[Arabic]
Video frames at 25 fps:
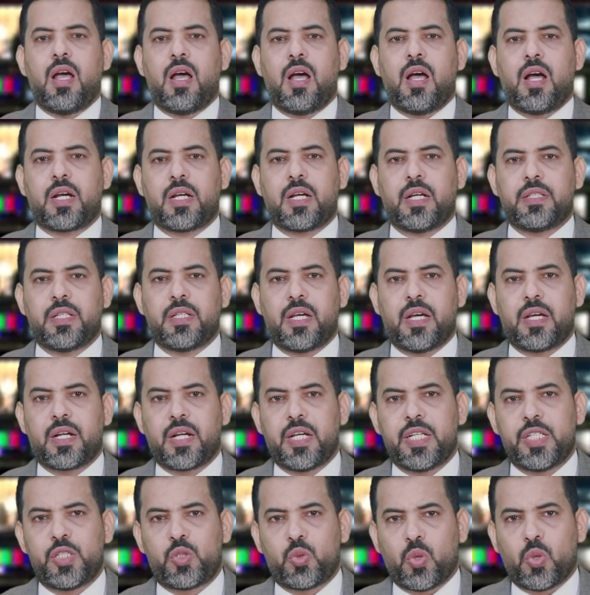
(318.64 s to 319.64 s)
أكد
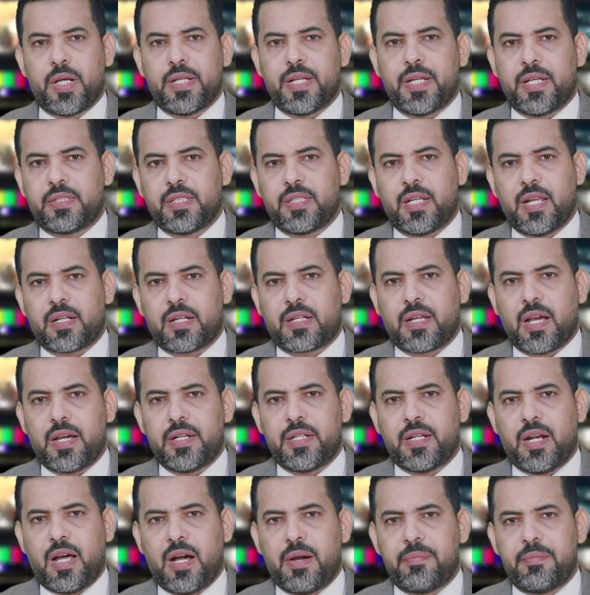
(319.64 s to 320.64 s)
رئيس هيئة
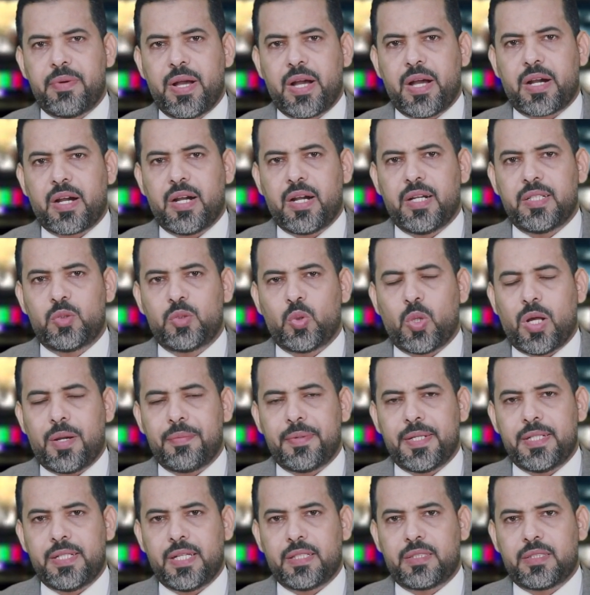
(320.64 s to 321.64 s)
الأركان العامة قائد
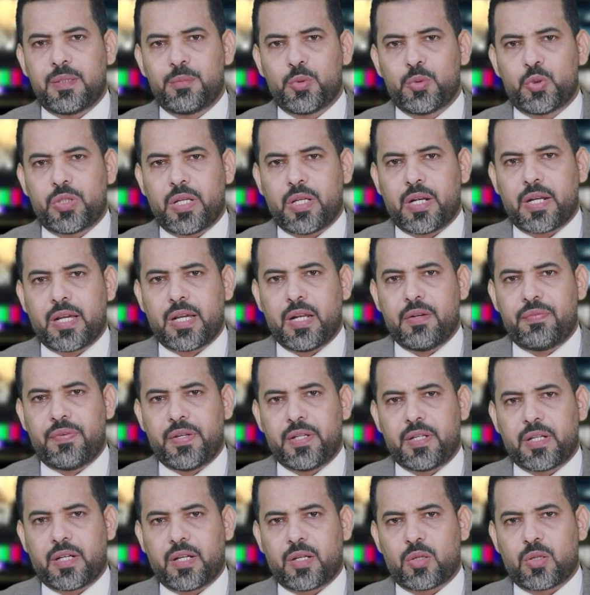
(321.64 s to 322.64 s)
العملية المشتركة
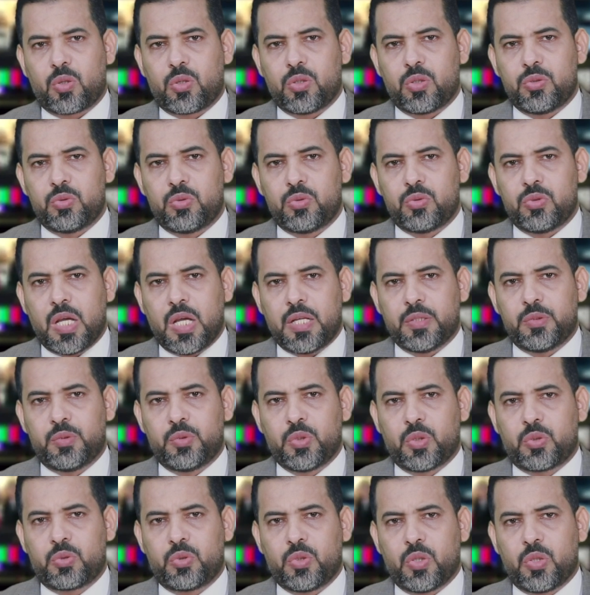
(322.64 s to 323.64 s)
الفريق الركن
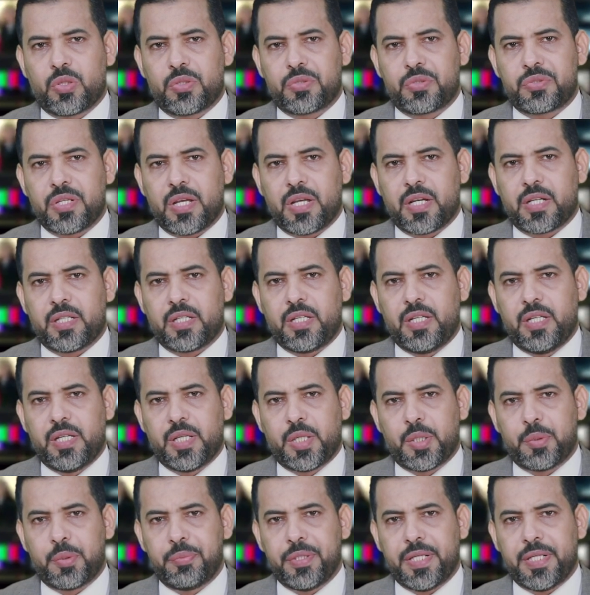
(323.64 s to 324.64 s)
الدكتور
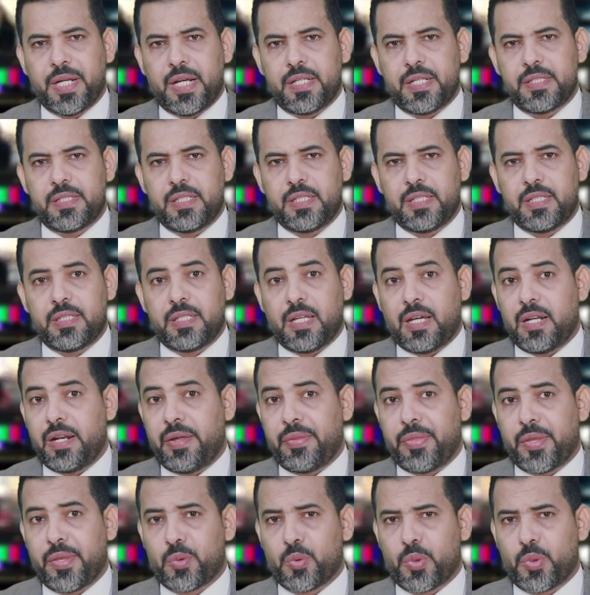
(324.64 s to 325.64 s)
صغير بن عزيز على
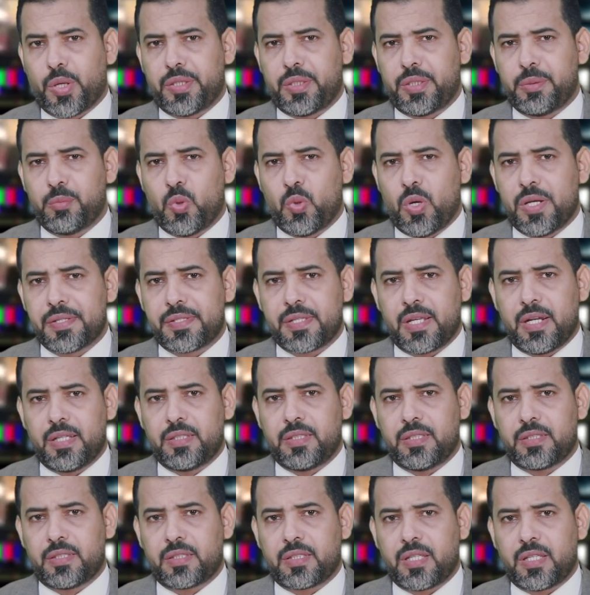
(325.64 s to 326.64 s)
ضرورة مواصلة
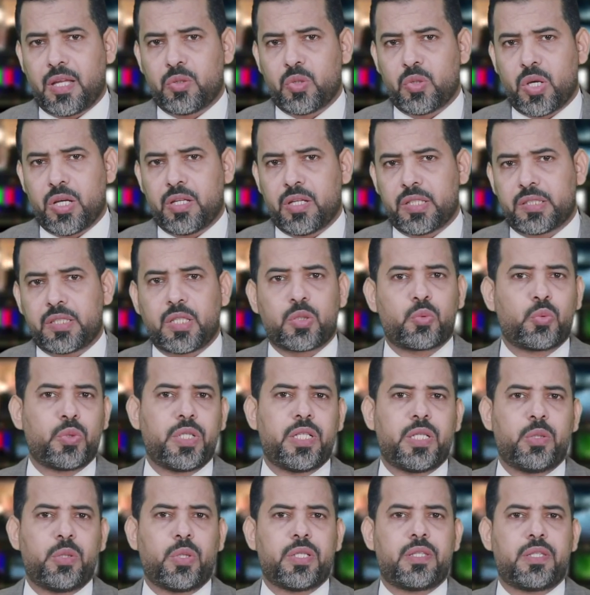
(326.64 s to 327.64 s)

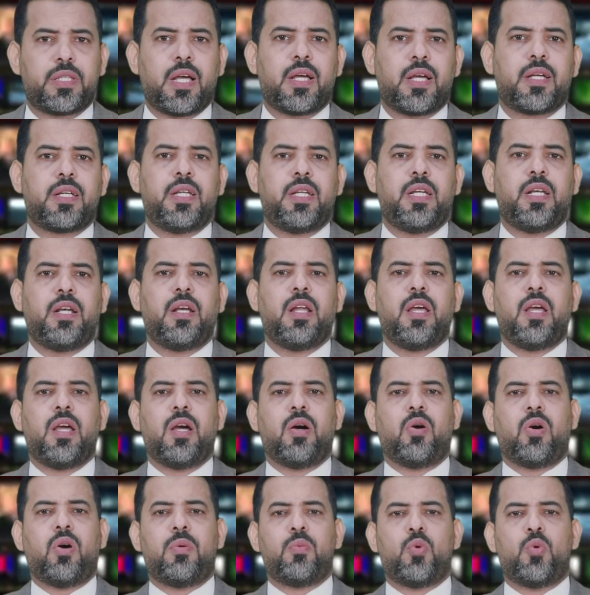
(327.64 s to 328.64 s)
التطوير والتأهيل
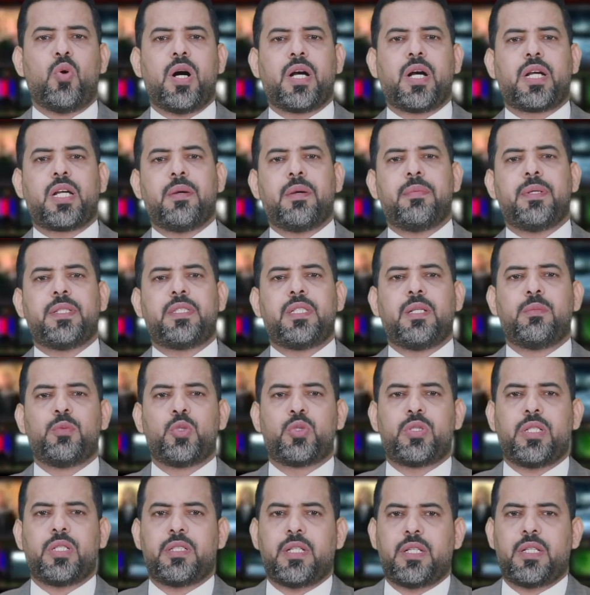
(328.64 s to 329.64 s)
ومواكبة
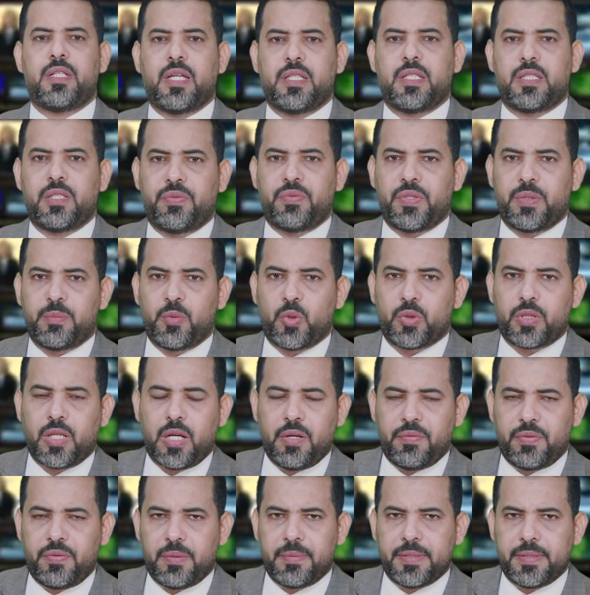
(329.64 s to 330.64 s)
المستجدات في
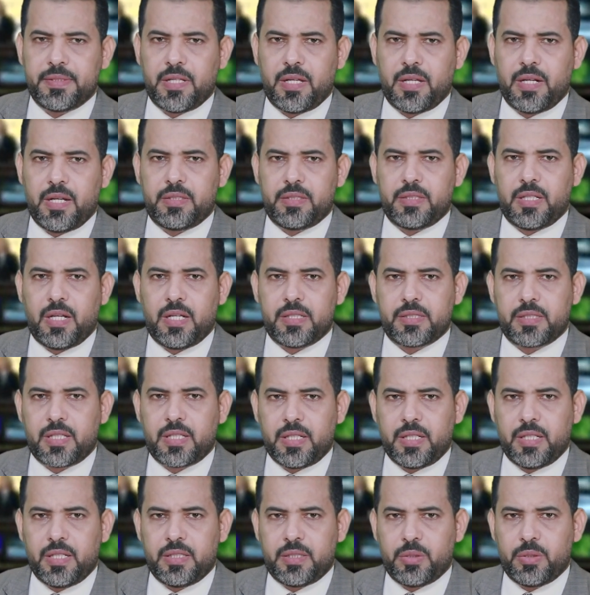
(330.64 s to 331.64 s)
مختلف المجالات
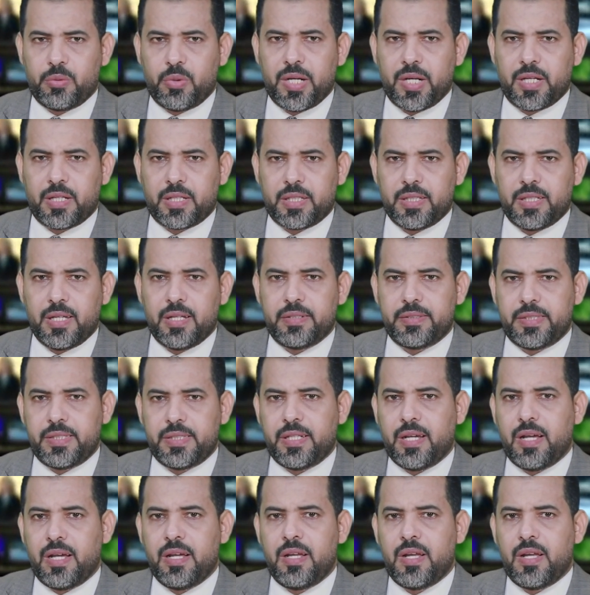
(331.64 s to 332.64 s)
العسكرية
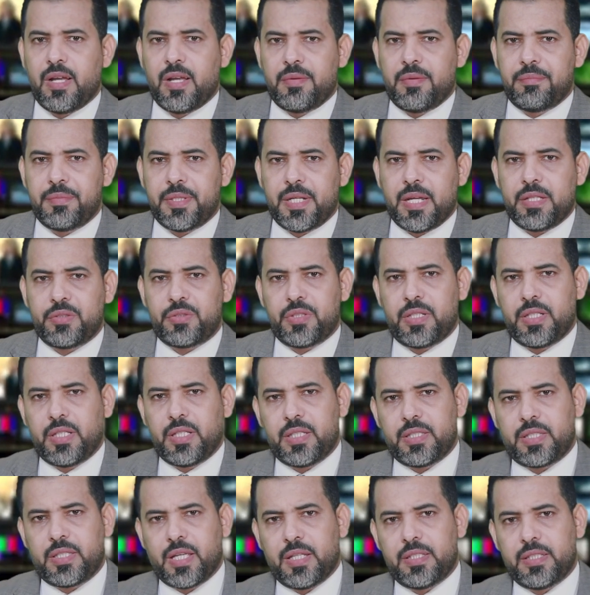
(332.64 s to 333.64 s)
والقيادية من
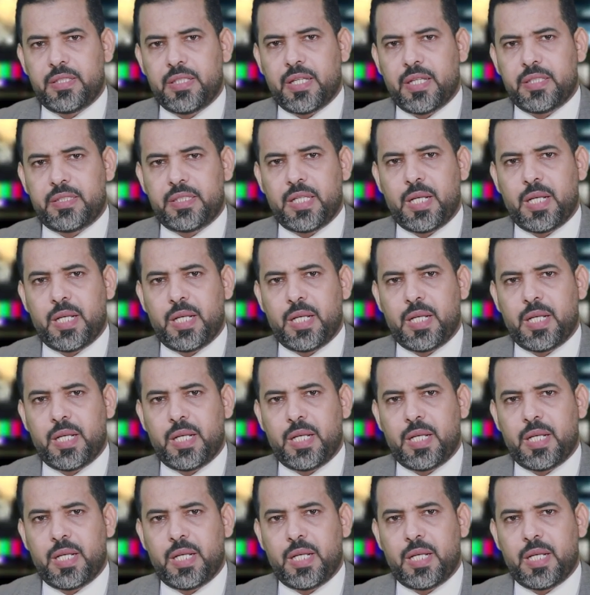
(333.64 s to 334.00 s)
أجل تأدية